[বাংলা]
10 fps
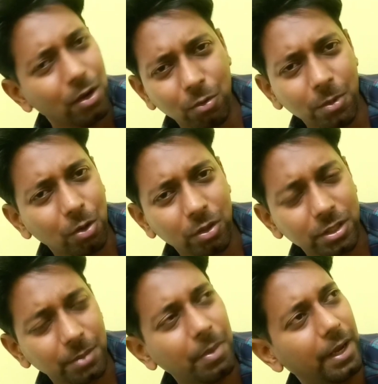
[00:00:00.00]
এরকম
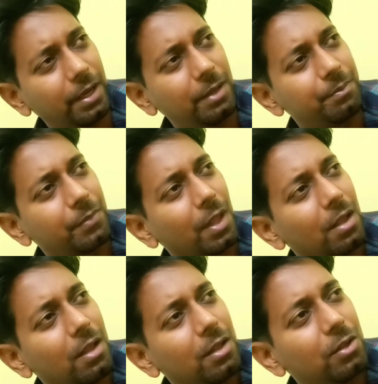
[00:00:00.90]
কাউকে সে পায়নি
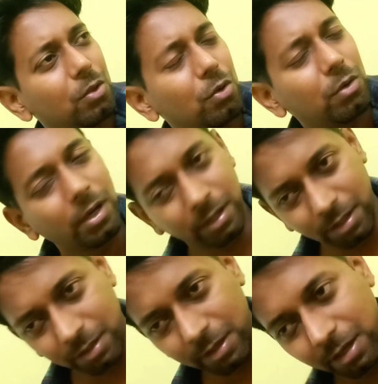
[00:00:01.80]
তো আর
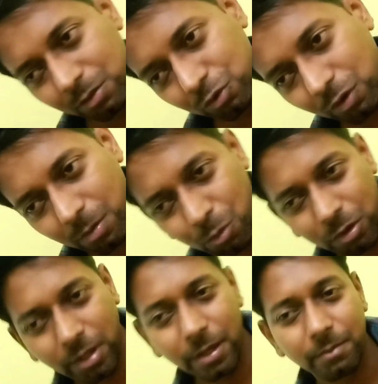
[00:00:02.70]
কি যে দুজনের
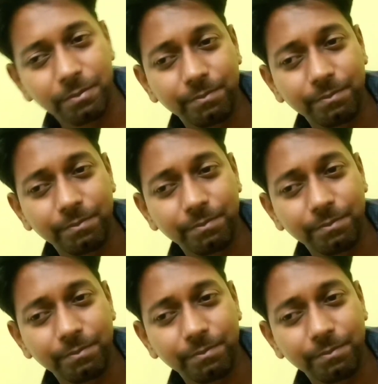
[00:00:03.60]
মধ্যে